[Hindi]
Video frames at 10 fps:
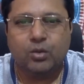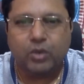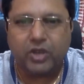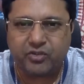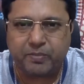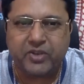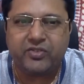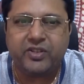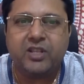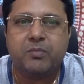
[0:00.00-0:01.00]
तो इस
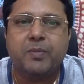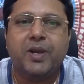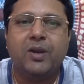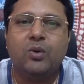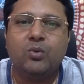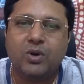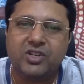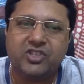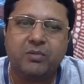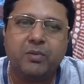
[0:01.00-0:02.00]
परिस्थिति में महिलाओं को
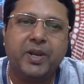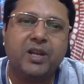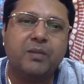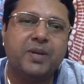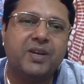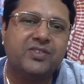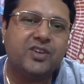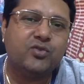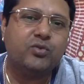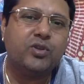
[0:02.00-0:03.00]
असल में ब्रेकअप का
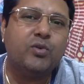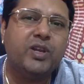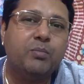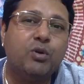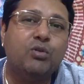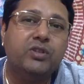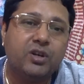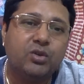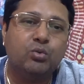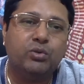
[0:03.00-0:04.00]
एहसास होता है उन्हें बहुत
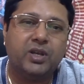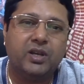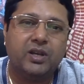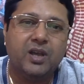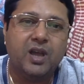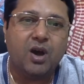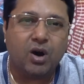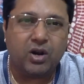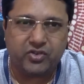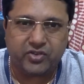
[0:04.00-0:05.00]
दर्द होता है
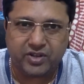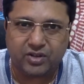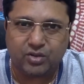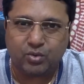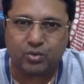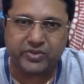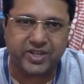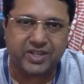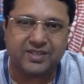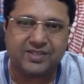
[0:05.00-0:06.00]
और इस दर्द को
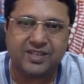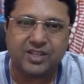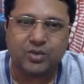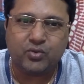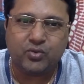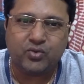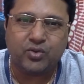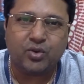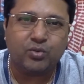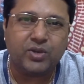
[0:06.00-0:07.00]
सहते सहते वो
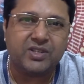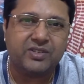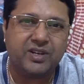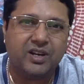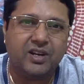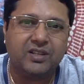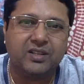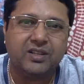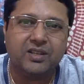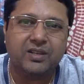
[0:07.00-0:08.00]
सुस्त और उदास रहने
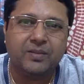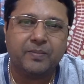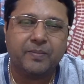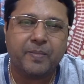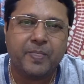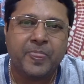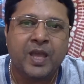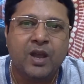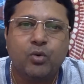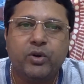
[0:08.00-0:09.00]
लगती है
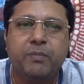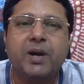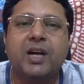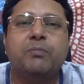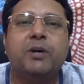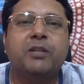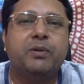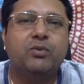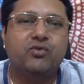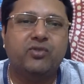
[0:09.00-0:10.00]
उन्हें बात बात
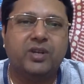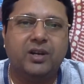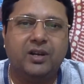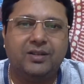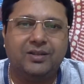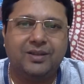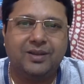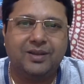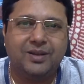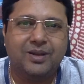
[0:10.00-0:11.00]
पर गुस्सा आने लगता है
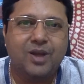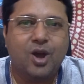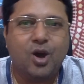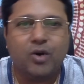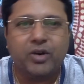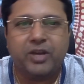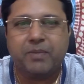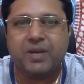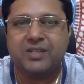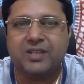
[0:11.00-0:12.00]
और उनके
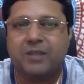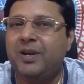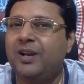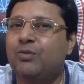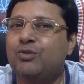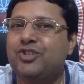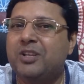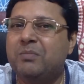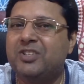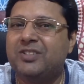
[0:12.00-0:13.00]
पास अपने लिए कुछ
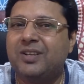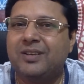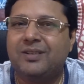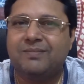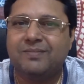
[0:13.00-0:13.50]
नहीं बचता है